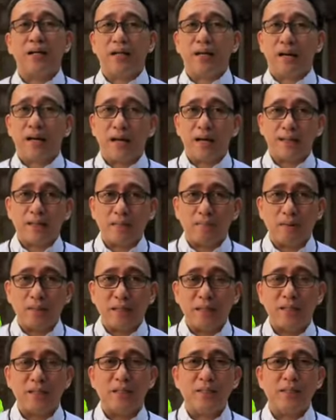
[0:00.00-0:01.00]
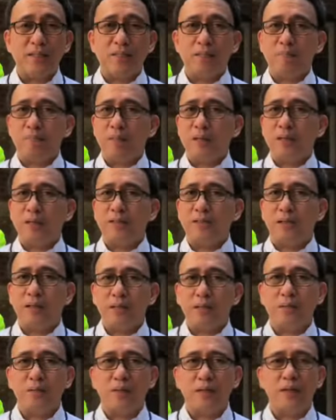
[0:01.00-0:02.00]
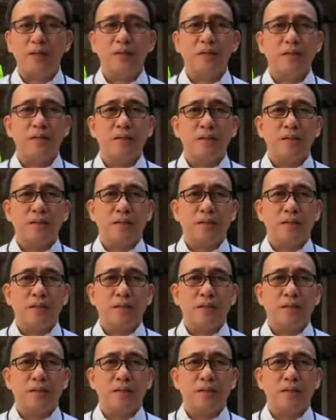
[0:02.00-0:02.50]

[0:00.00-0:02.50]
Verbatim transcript: ang ating magiging simpleng tanong ay,